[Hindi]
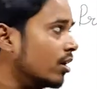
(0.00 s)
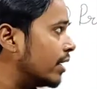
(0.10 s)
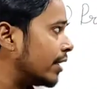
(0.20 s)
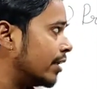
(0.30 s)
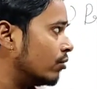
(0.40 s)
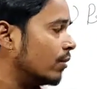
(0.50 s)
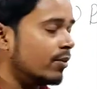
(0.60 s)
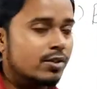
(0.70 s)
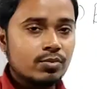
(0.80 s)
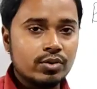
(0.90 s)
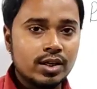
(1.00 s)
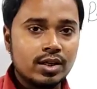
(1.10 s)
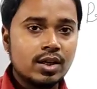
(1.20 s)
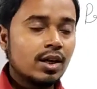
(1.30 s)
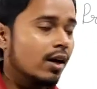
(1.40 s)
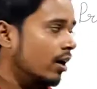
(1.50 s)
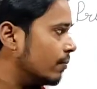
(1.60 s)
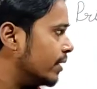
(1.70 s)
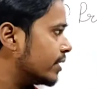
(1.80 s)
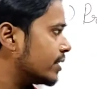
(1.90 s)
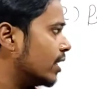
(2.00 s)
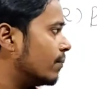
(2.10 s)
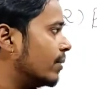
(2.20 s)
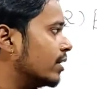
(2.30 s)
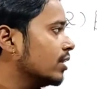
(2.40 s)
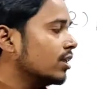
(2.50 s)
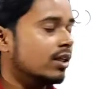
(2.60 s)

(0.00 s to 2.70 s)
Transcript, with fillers: रेक्टेंगुलर प्रिज्म होगा अब नेक्स्ट यहाँ पर